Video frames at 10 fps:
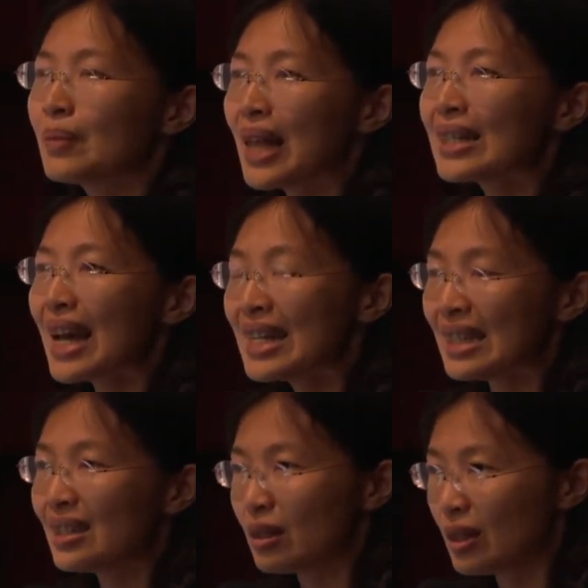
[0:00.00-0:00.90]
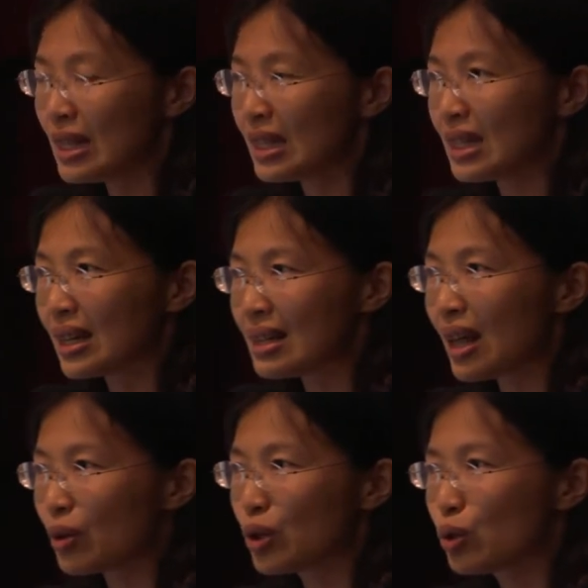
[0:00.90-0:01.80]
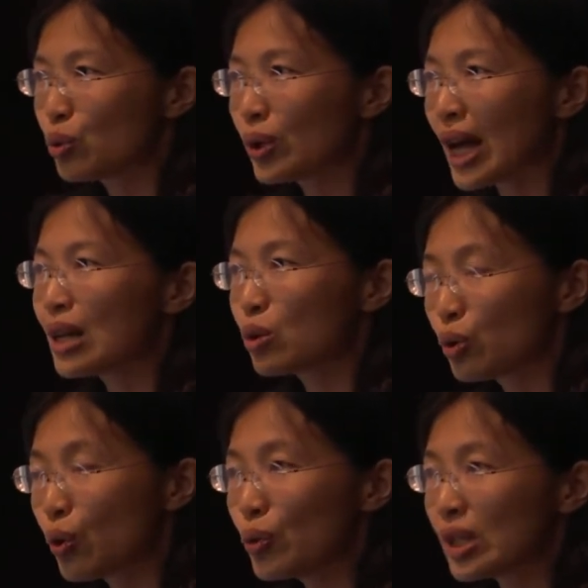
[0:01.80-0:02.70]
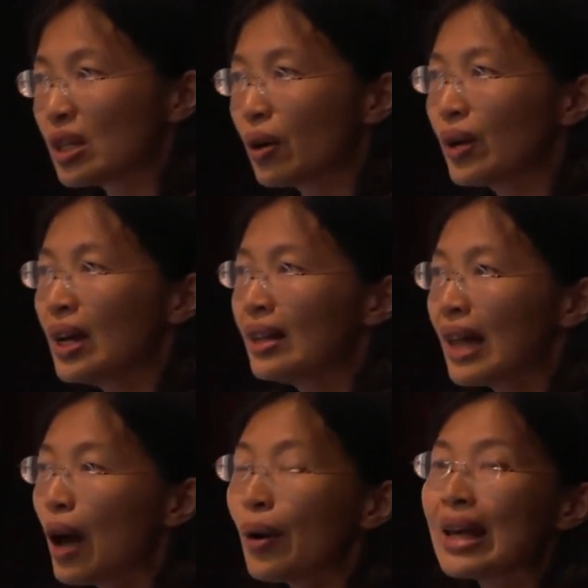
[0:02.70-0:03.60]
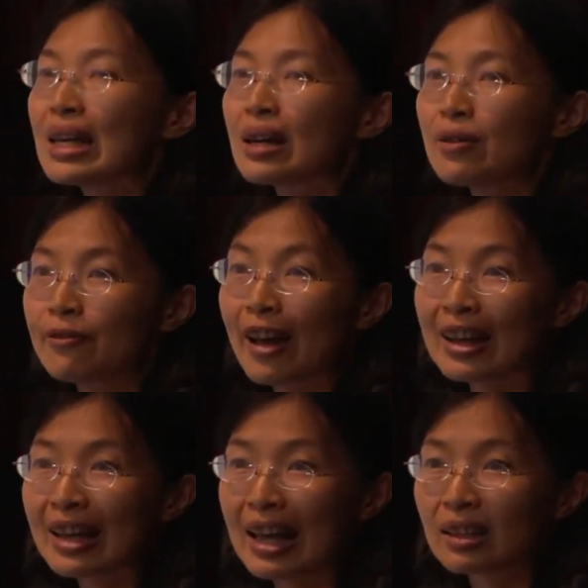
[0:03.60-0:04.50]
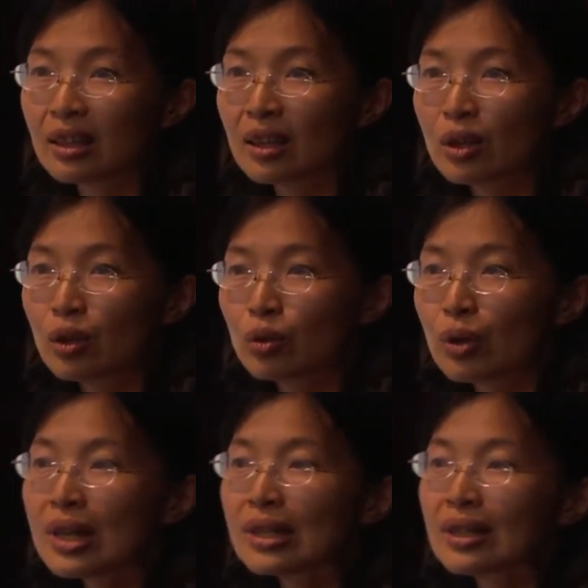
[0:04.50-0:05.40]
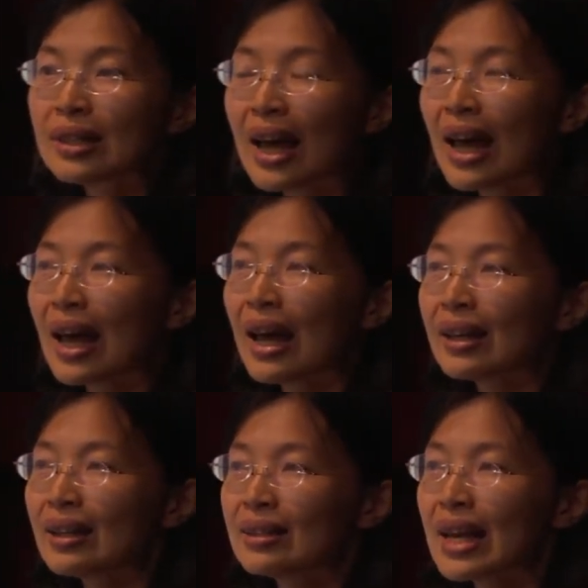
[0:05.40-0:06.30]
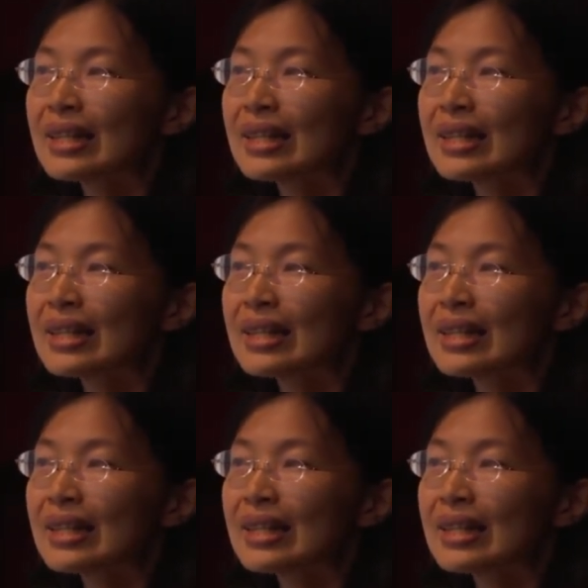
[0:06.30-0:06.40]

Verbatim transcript: 大家一直一直跟老师说他的错误之后，他后来也很反感，所以呢，他在